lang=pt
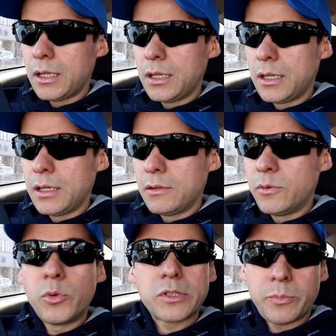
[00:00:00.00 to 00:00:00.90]
É,
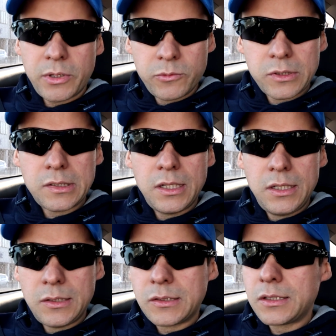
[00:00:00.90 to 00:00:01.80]
vou mostrar para
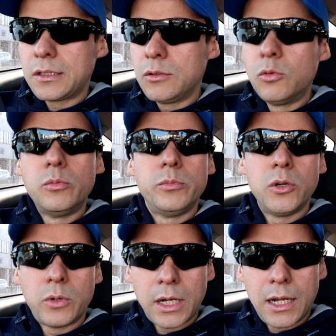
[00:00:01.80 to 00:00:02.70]
vocês o
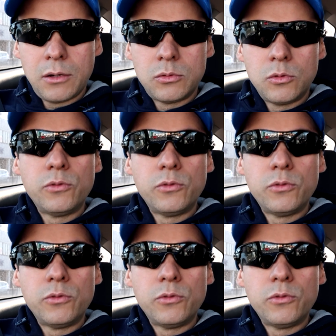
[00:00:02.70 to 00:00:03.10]
meu carro,